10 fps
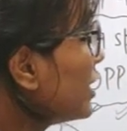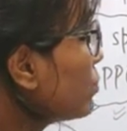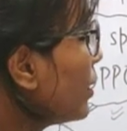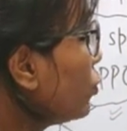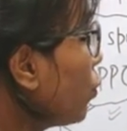
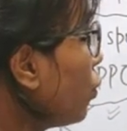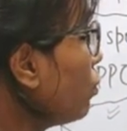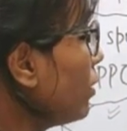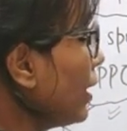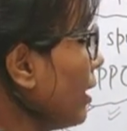इसमें दो
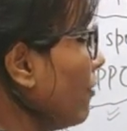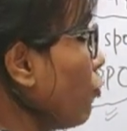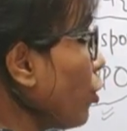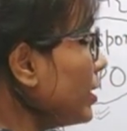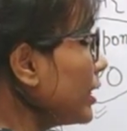
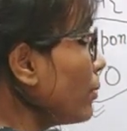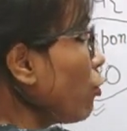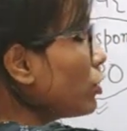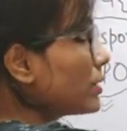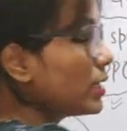अवार्ड थे
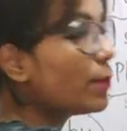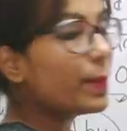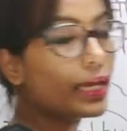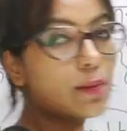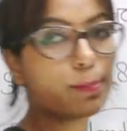बहुत ज़्यादा
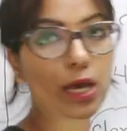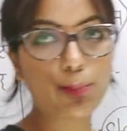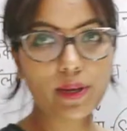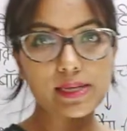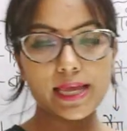मेन
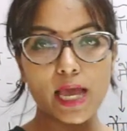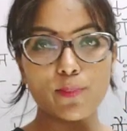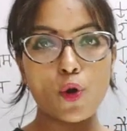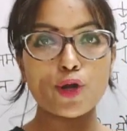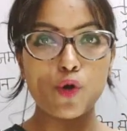पर्पल
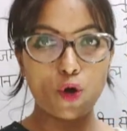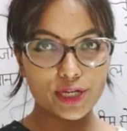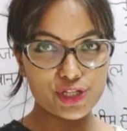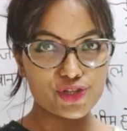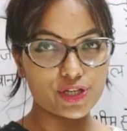कैप और
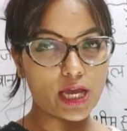ऑरेंज